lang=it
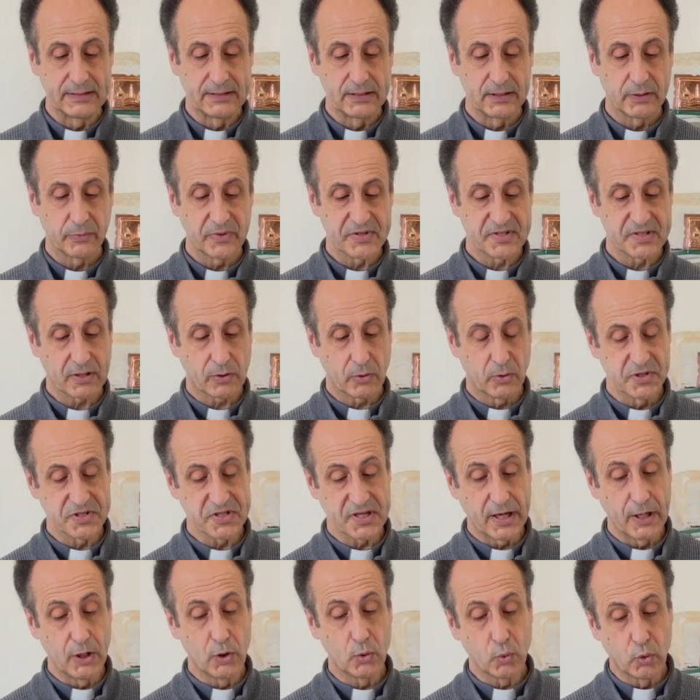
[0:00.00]
Questa
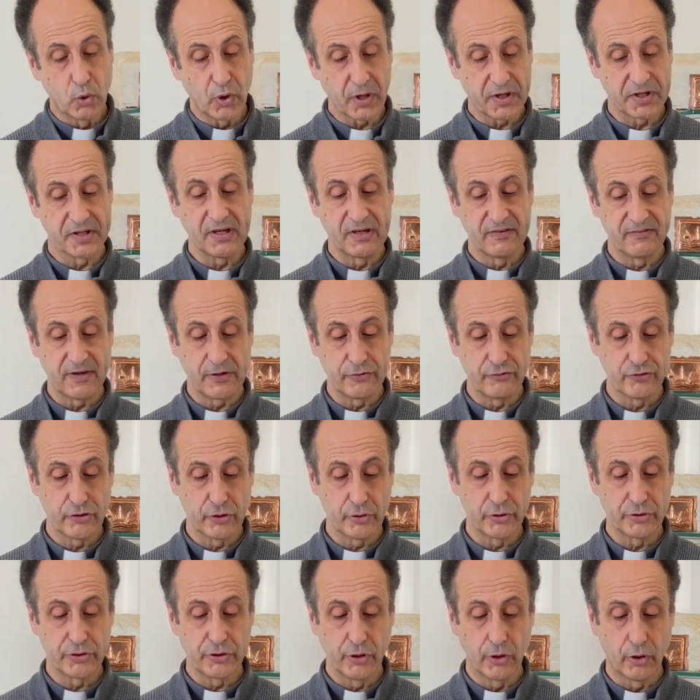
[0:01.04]
cosa è il cuore del
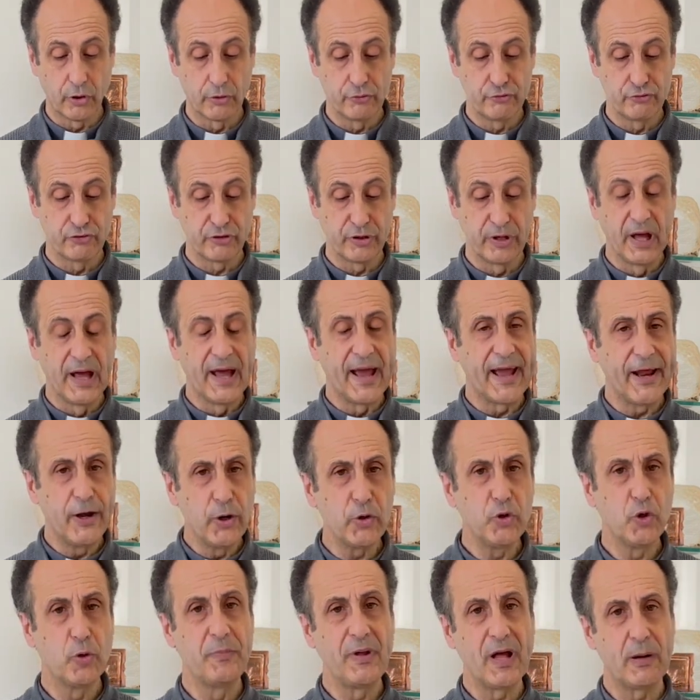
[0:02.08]
Vangelo di oggi e noi
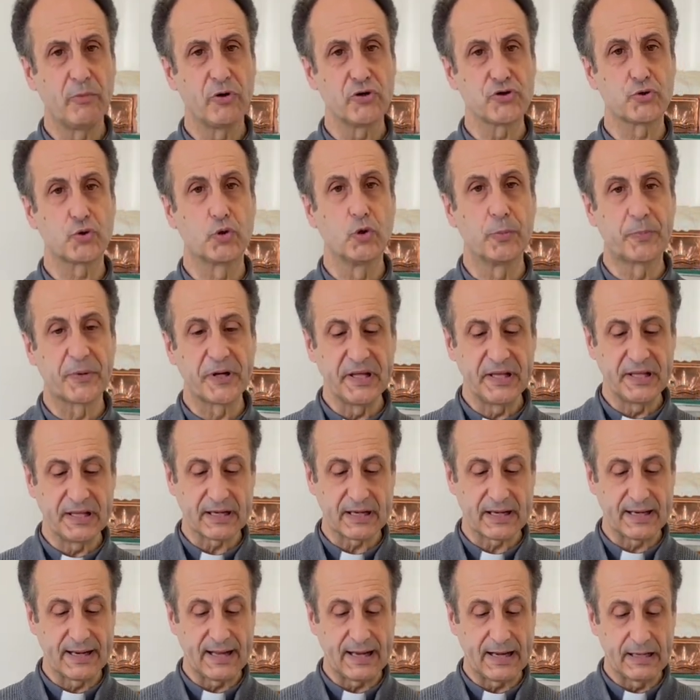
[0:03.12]
dobbiamo
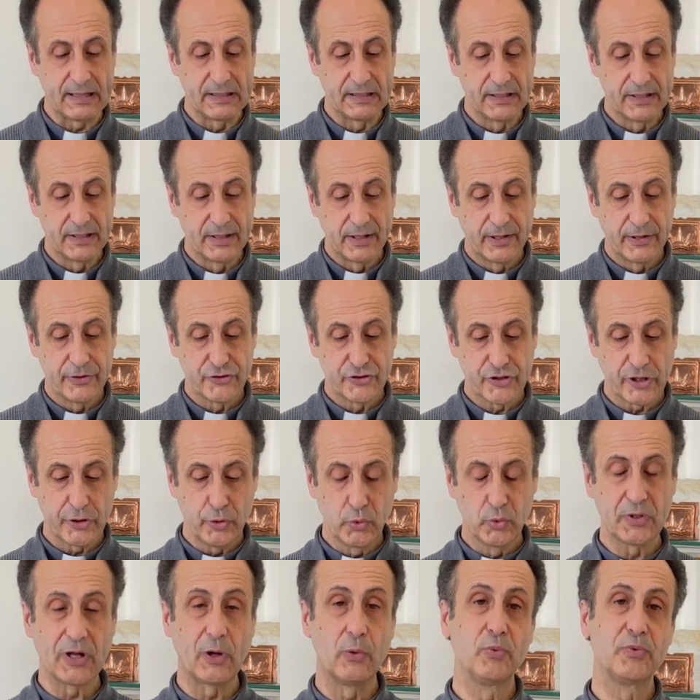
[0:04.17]
scoprirla ci
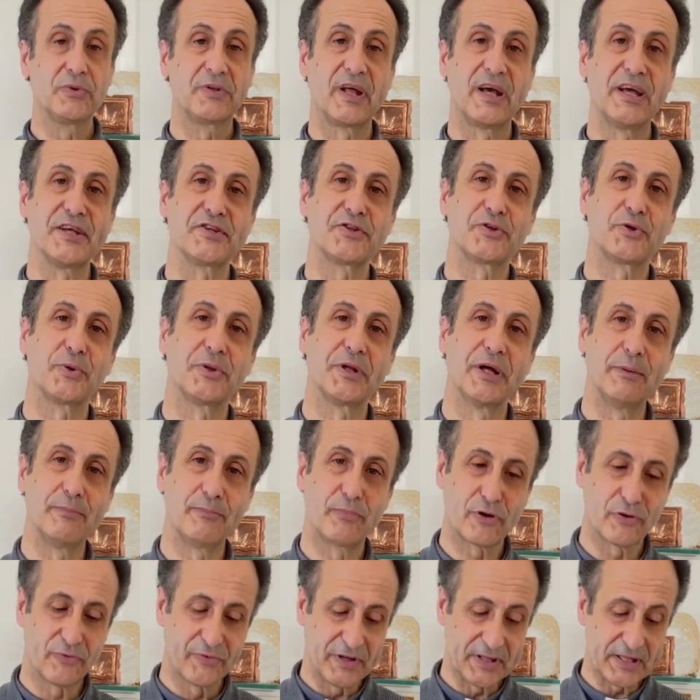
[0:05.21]
aiuta un testo del
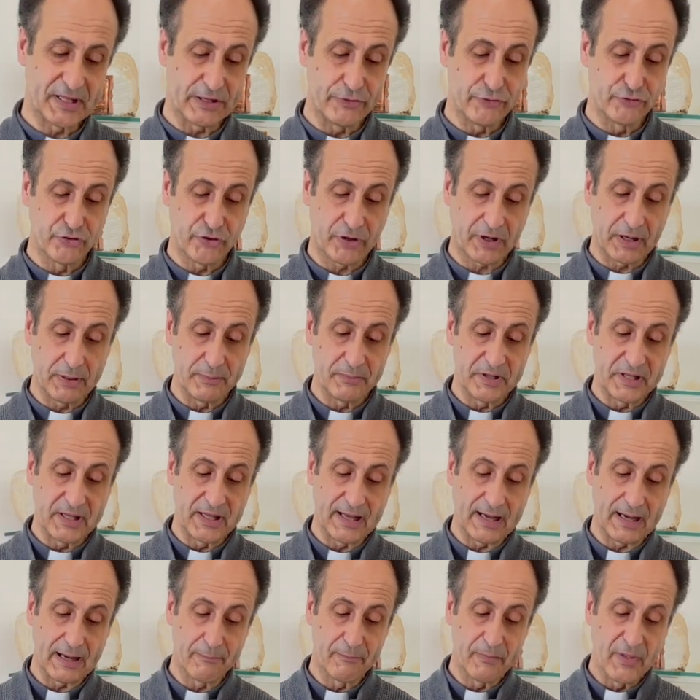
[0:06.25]
profeta
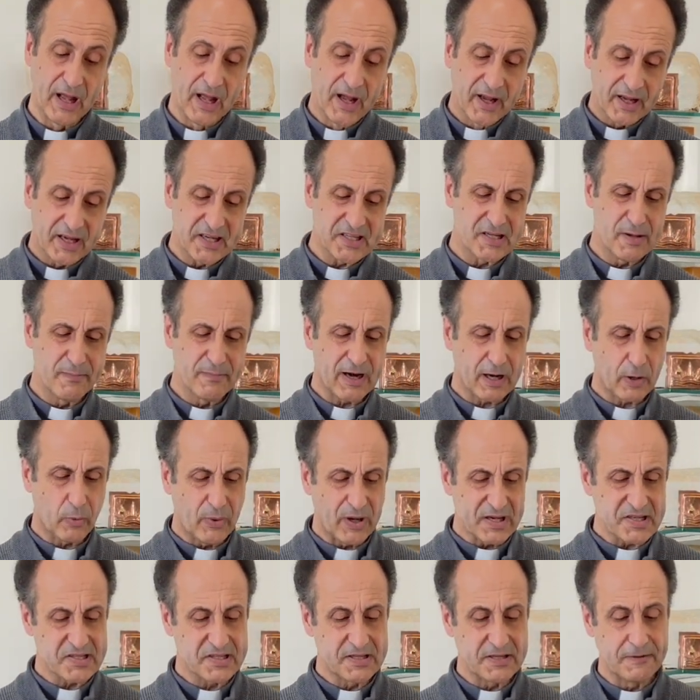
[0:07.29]
Geremia che sembra
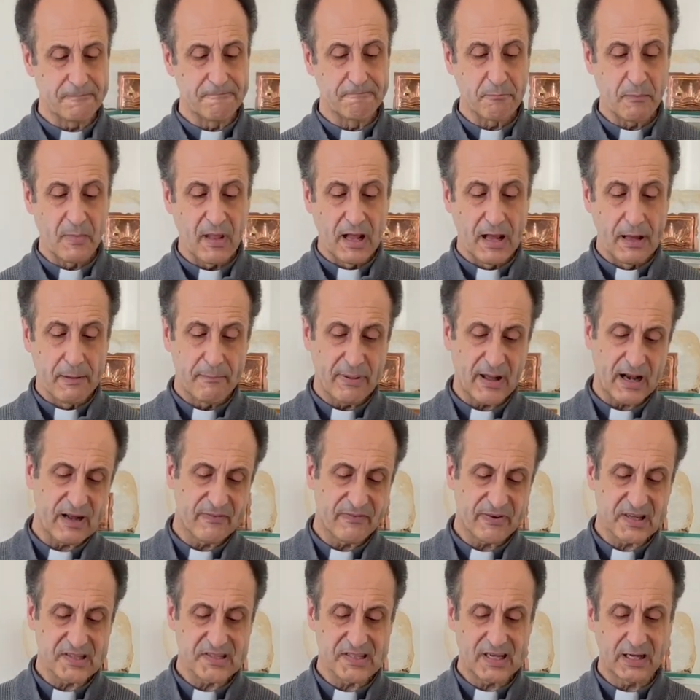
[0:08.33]
quasi
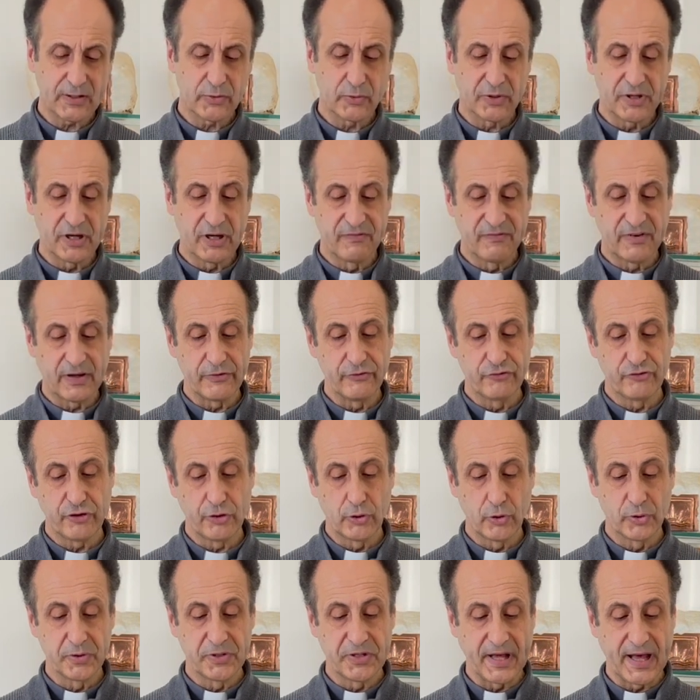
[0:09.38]
parafrasato nel
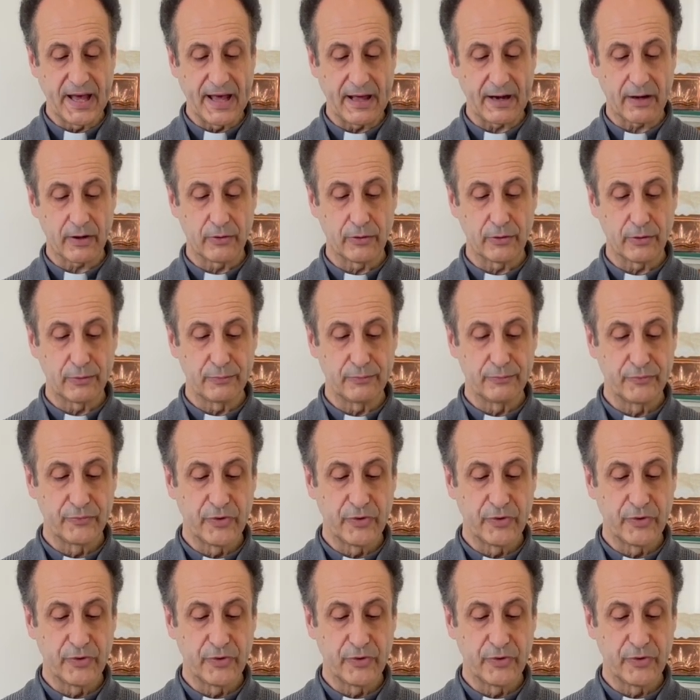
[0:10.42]
Vangelo odierno.